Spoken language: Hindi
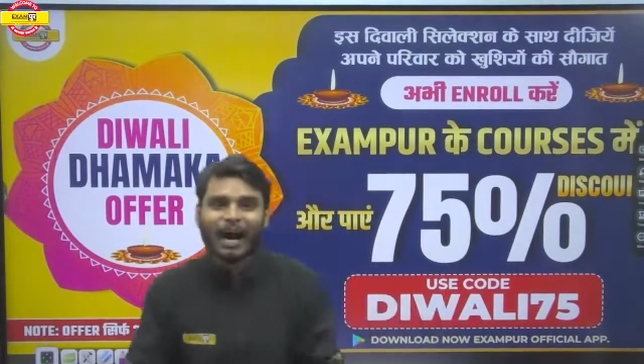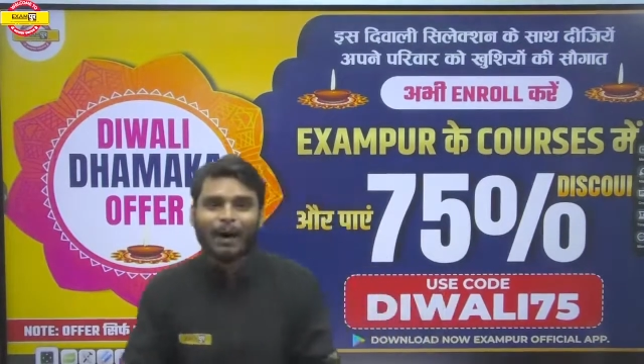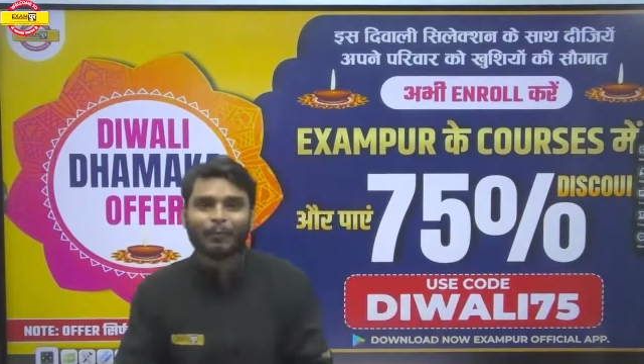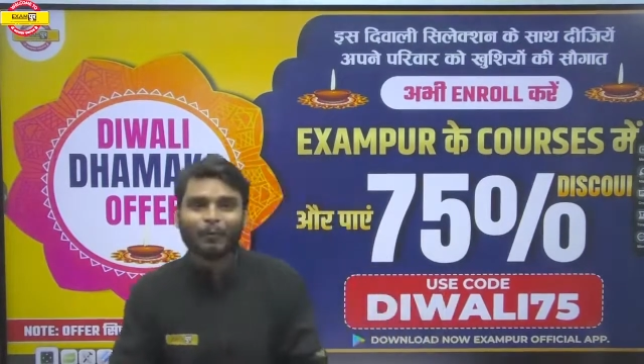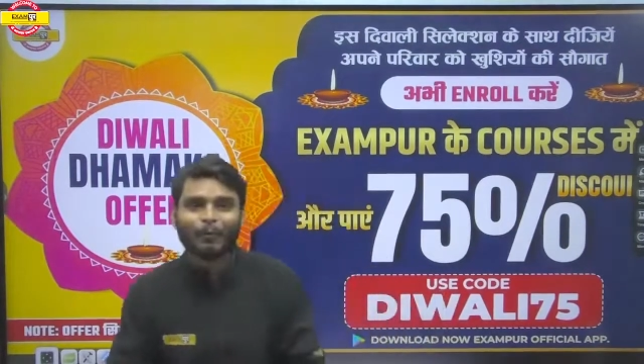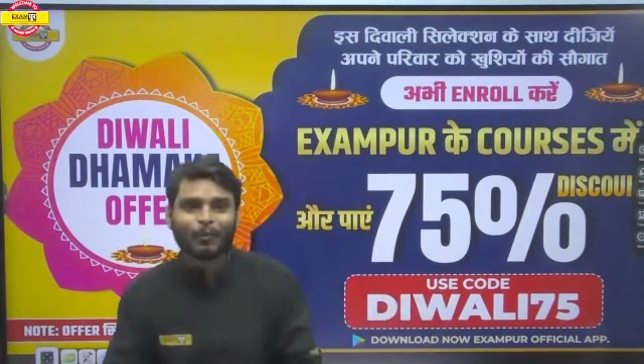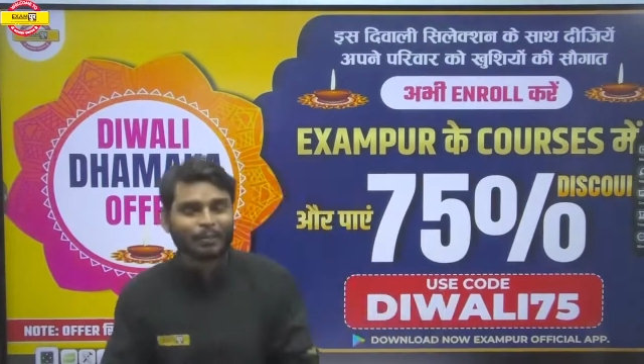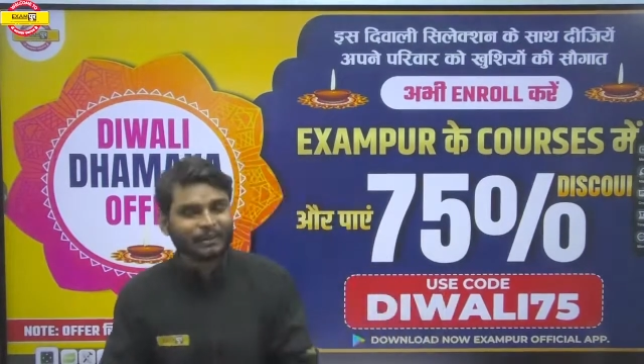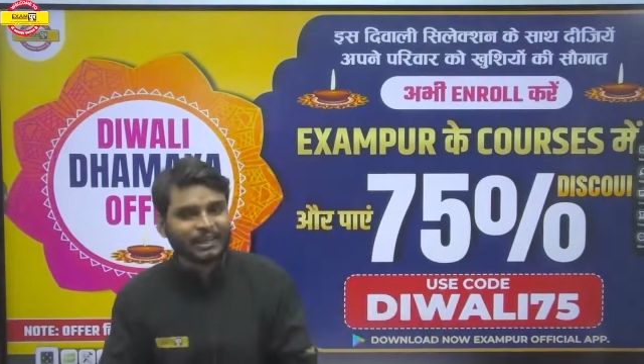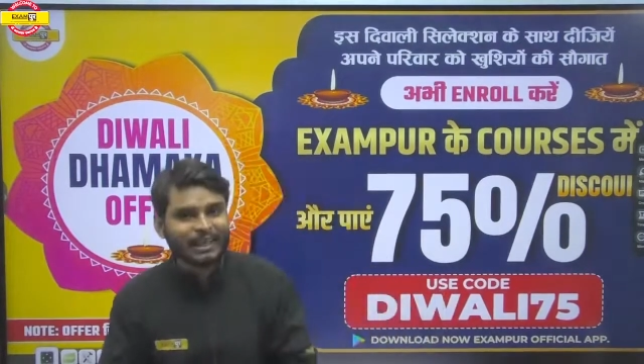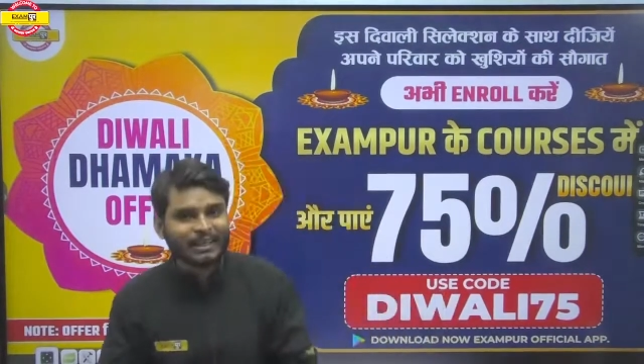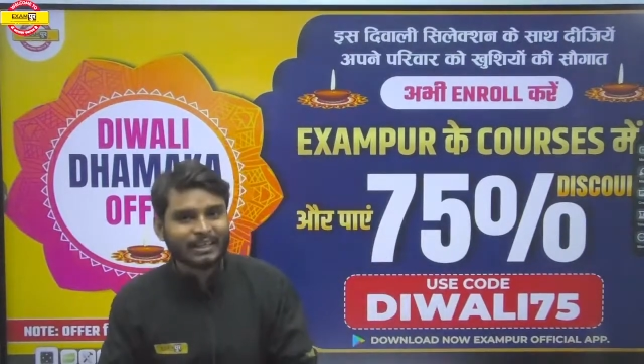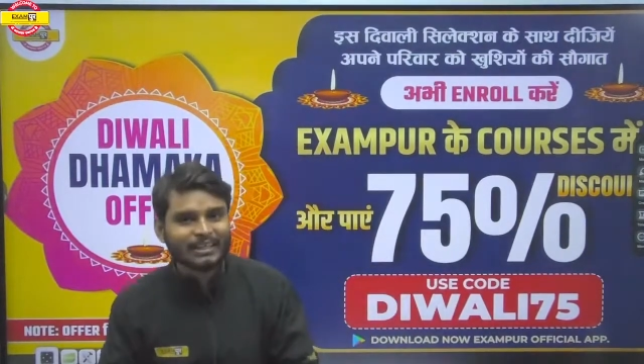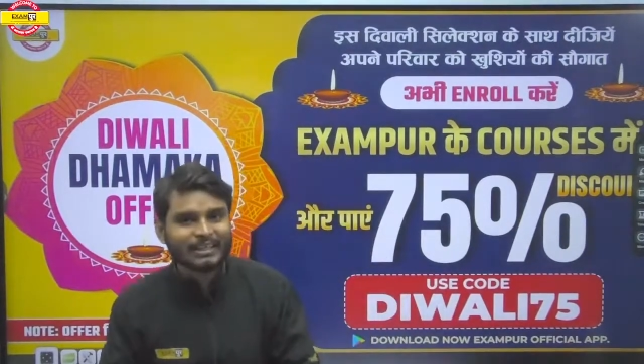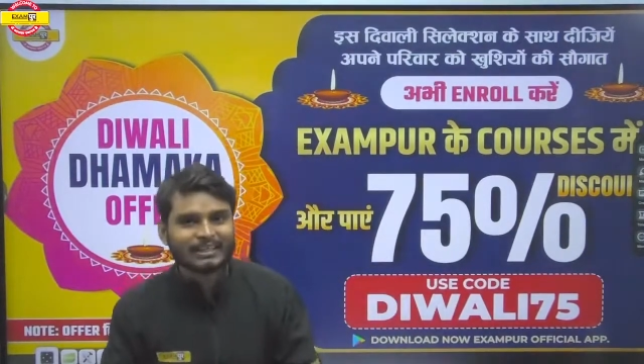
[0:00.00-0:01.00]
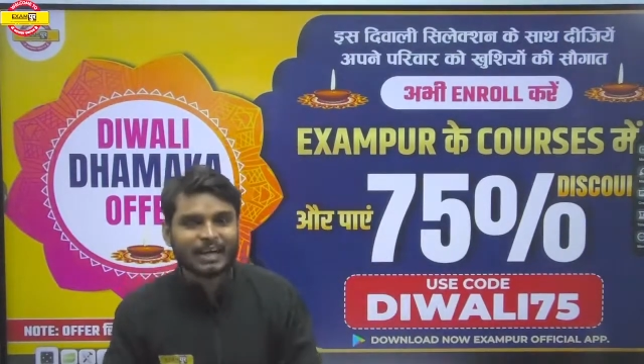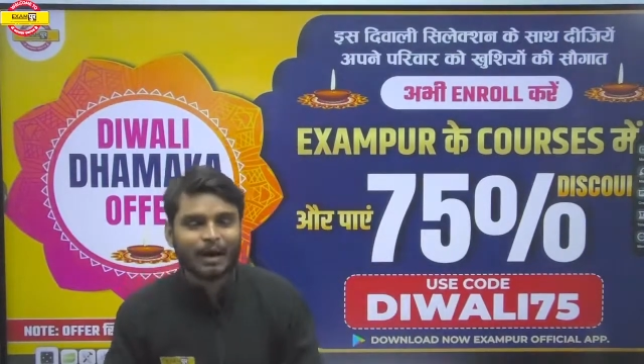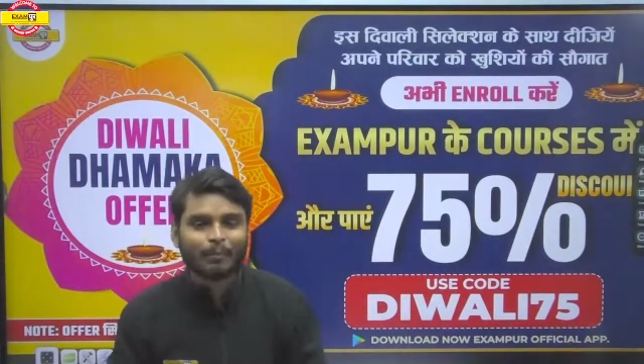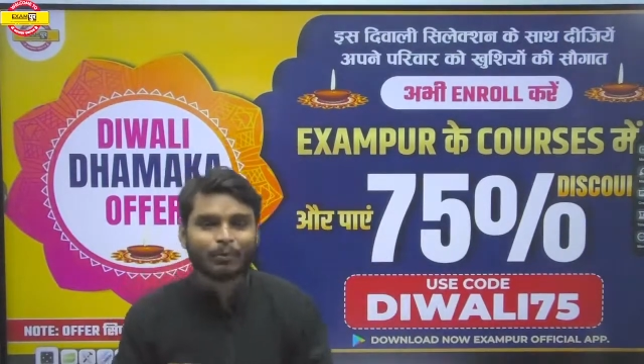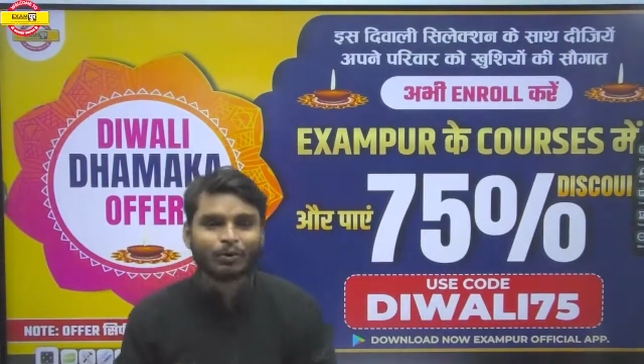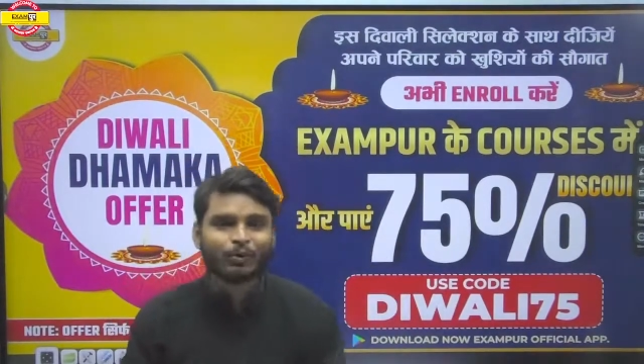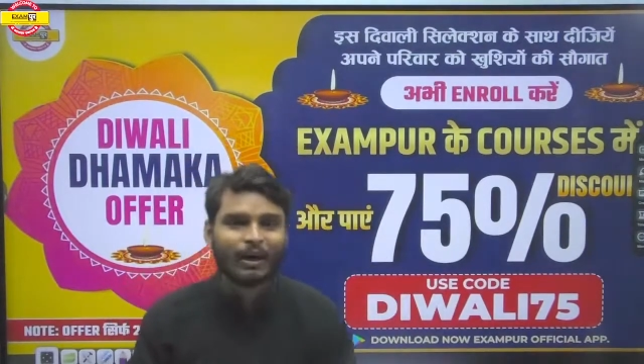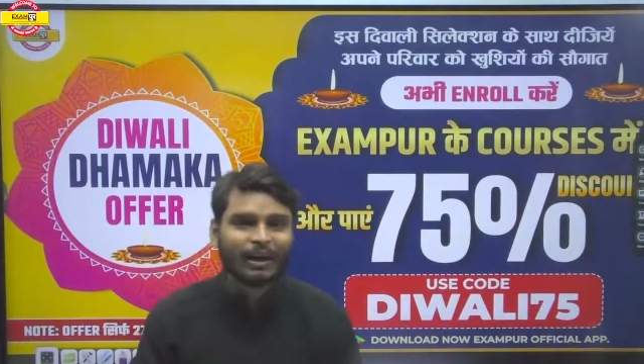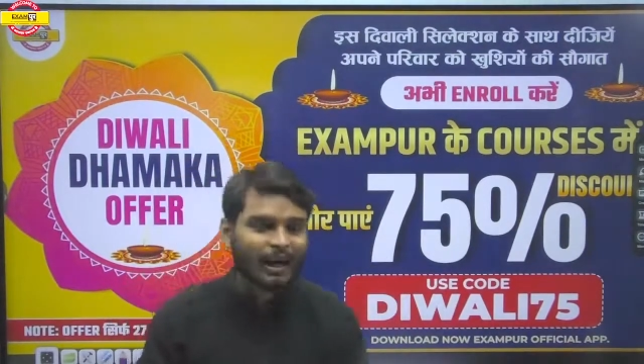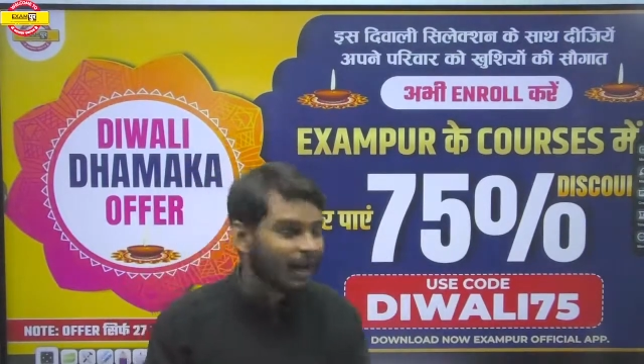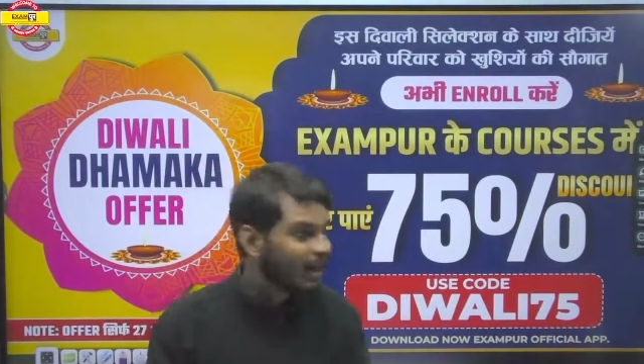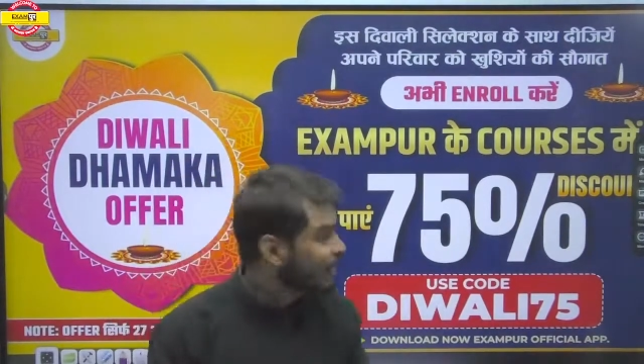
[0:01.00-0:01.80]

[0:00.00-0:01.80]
आप लोग को पता है कि एग्जामपुर द्वारा